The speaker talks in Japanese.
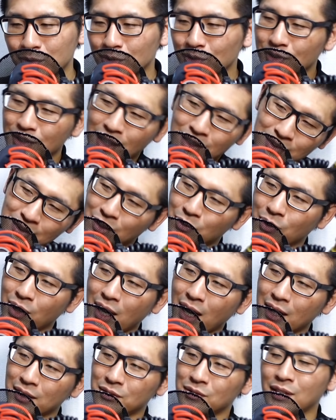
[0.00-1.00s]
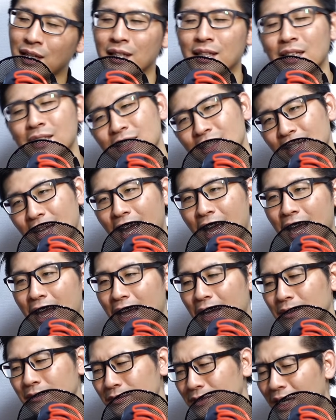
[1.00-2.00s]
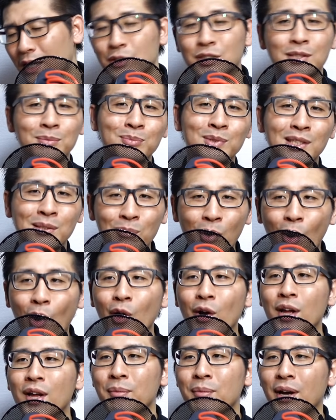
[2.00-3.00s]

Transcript: フルサイズなのかという形でフラグシップ機も